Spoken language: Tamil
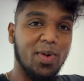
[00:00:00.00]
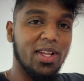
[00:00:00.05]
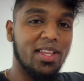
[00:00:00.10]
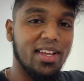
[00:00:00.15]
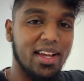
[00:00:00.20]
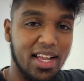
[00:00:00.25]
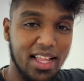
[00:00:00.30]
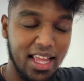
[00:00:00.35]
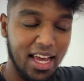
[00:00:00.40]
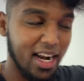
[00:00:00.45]

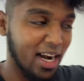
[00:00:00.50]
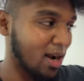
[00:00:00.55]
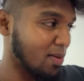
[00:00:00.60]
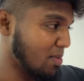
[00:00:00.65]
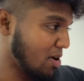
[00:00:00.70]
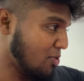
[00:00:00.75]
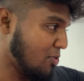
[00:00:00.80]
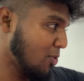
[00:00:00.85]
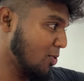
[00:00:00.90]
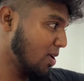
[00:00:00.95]
பெருசாக
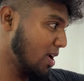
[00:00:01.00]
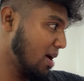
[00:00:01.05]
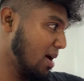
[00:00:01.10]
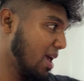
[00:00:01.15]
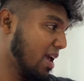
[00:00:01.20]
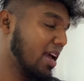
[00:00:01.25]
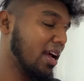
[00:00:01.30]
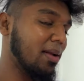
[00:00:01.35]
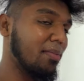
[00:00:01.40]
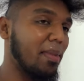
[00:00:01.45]
தாராளமாக
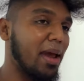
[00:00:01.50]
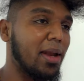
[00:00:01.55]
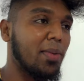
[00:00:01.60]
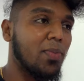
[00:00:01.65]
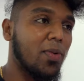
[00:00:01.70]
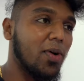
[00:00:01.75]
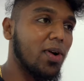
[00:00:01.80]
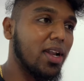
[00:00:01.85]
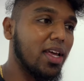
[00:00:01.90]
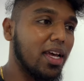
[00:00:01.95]
ஃபுல்லாக எக்கடி
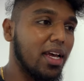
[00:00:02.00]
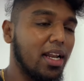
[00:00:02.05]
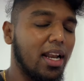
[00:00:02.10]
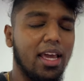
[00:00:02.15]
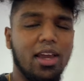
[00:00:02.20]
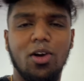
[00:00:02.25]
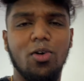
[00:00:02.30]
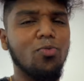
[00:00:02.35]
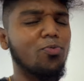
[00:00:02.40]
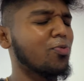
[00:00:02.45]
மேட் போட்டு
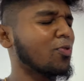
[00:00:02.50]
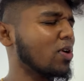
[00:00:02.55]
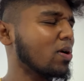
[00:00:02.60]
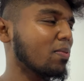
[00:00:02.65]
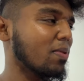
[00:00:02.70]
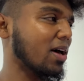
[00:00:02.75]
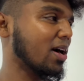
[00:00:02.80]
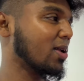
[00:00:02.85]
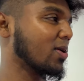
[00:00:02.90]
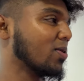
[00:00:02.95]
லைக்
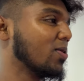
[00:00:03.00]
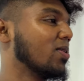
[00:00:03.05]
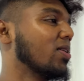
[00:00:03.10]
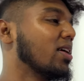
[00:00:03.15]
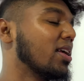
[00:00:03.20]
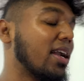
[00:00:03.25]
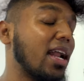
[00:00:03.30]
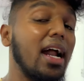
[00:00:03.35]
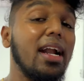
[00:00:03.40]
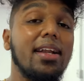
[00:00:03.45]
கம்ஃபர்டபுளாக இருக்கும்
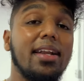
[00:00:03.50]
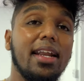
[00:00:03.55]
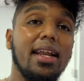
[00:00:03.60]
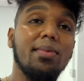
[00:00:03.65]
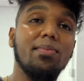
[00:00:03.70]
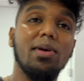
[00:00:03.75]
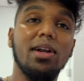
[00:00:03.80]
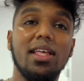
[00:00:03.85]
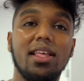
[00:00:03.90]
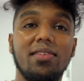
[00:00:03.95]
நான்
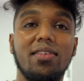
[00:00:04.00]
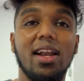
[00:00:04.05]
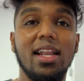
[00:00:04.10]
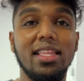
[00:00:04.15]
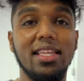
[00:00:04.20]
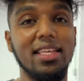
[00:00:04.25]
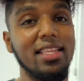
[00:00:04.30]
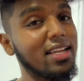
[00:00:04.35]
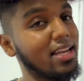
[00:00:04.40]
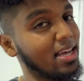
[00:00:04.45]
ட்ரெயின் பண்ணது
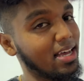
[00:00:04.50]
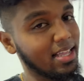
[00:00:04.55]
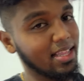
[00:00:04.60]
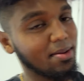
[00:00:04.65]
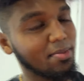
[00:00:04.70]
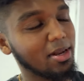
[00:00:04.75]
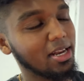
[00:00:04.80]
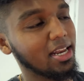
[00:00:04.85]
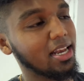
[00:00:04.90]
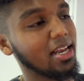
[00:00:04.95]
வளர்ந்ததுலாம் அந்த மாதிரி